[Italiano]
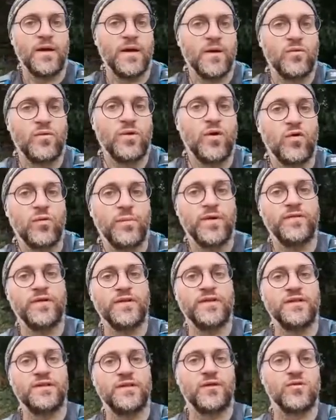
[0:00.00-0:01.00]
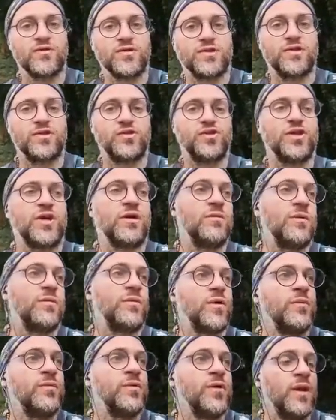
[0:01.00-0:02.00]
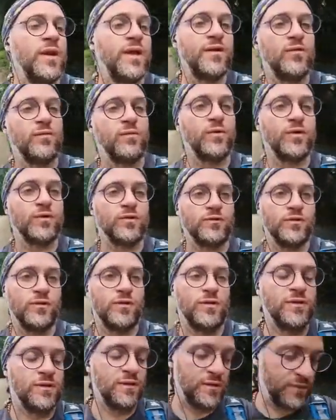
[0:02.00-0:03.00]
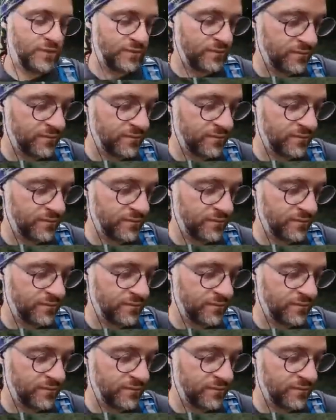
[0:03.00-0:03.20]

E qui come vedete costeggiamo proprio l'aeroporto.